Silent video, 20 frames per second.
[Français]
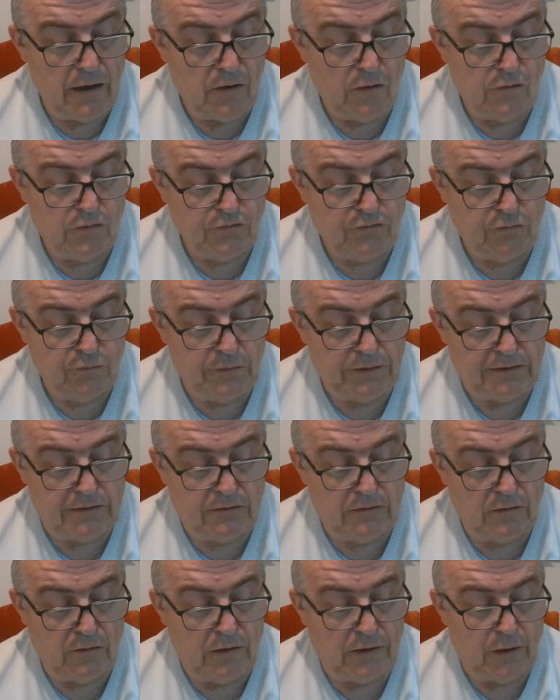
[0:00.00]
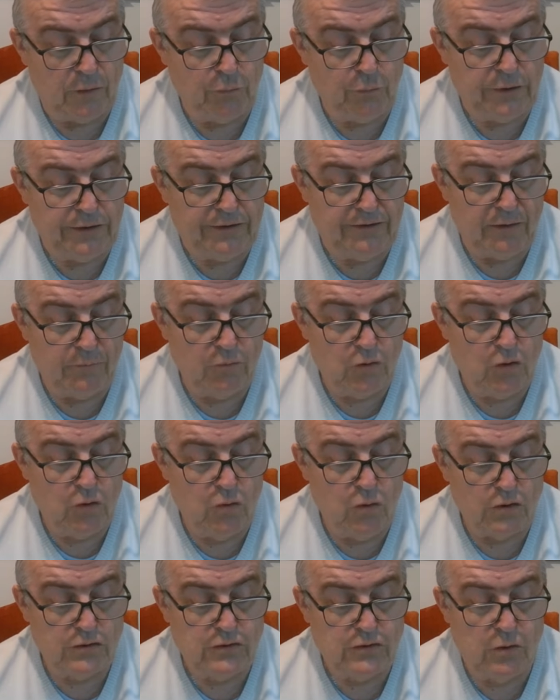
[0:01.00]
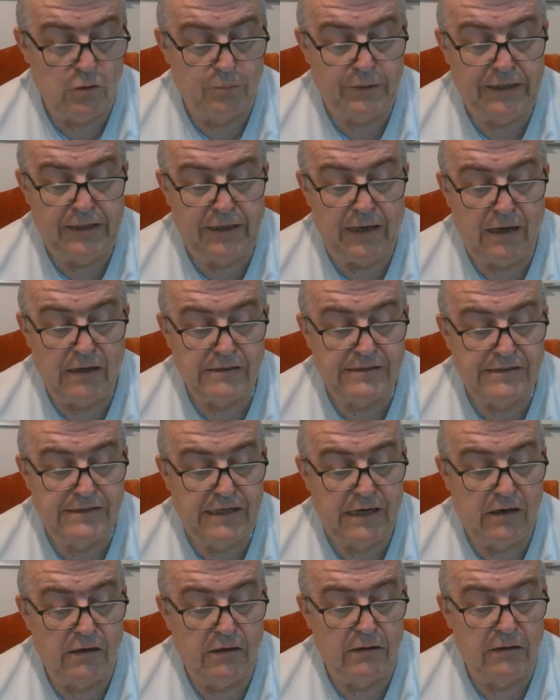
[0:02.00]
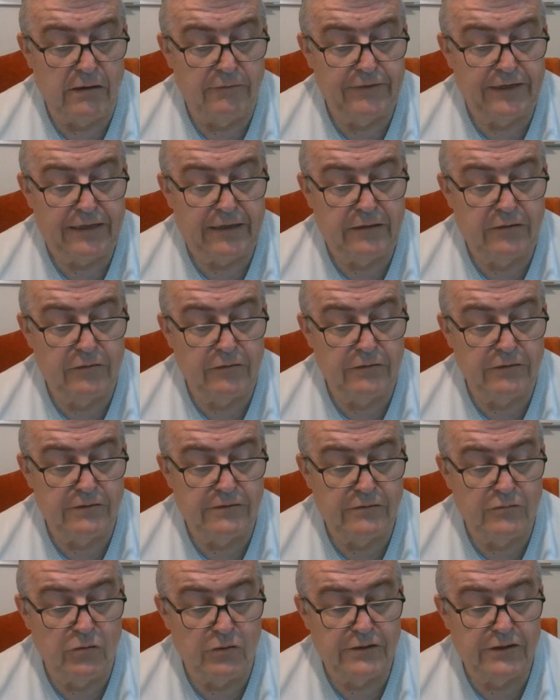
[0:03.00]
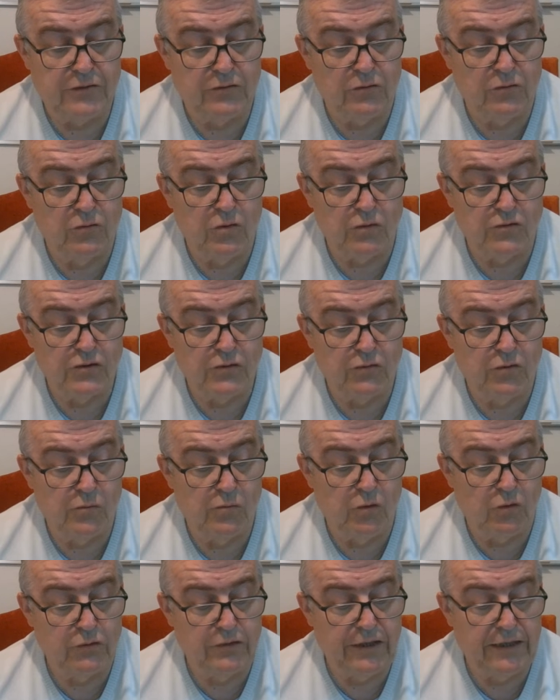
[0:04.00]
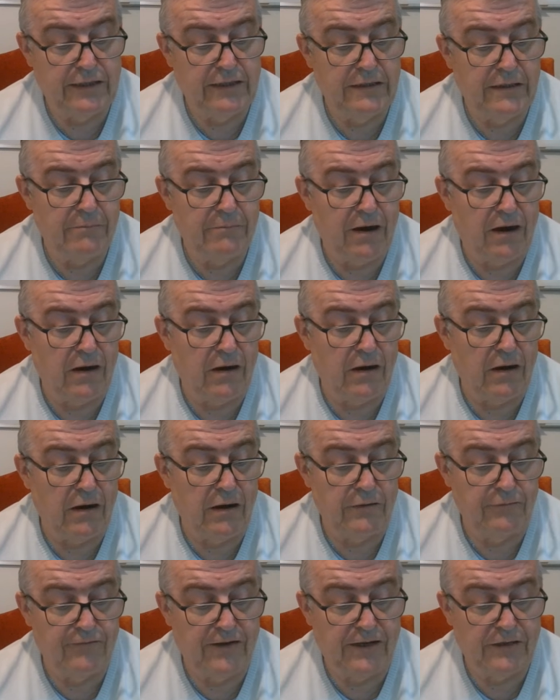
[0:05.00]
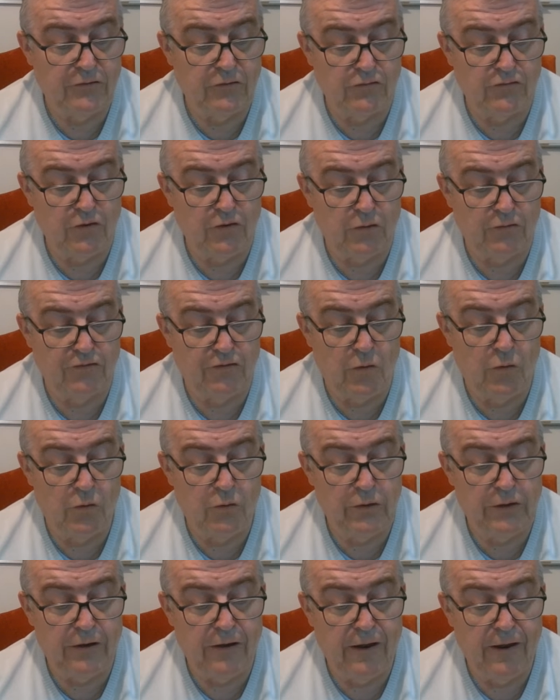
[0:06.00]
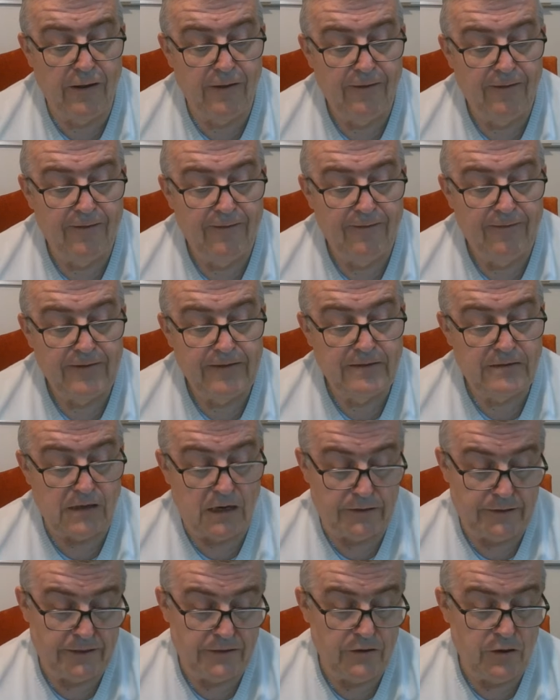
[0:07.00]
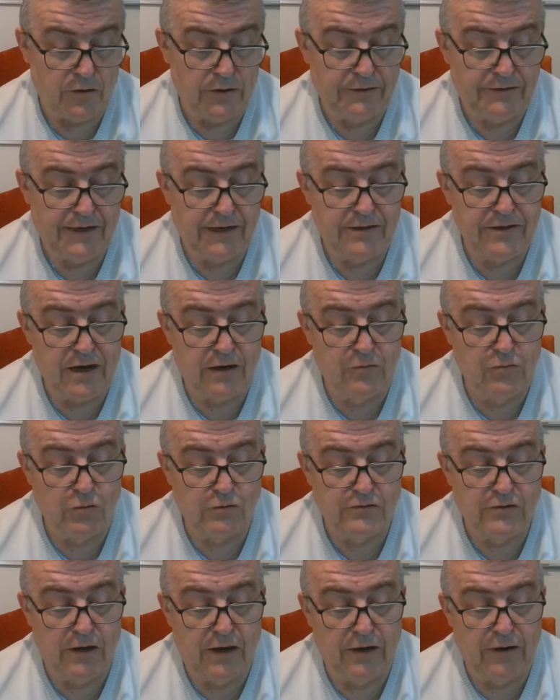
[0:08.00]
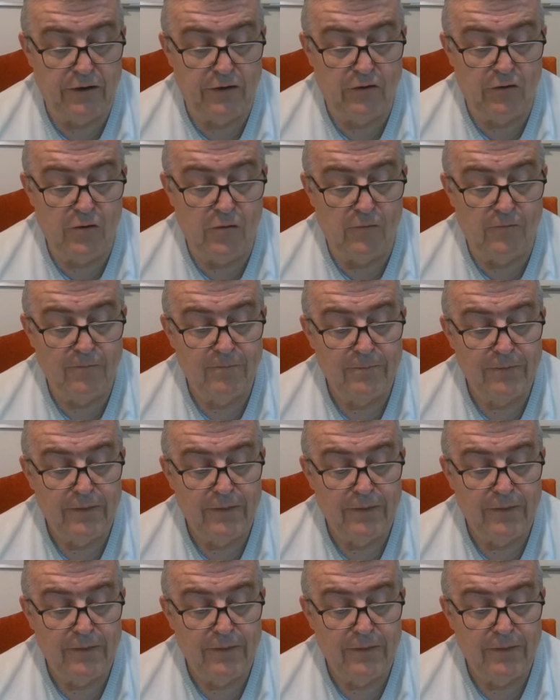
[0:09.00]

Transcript: Ensuite, la huitième course, le prix Asia, donc c'est une course de montée qui démarrera à 22h01, qui sera d'ailleurs la dernière course de la Réunion.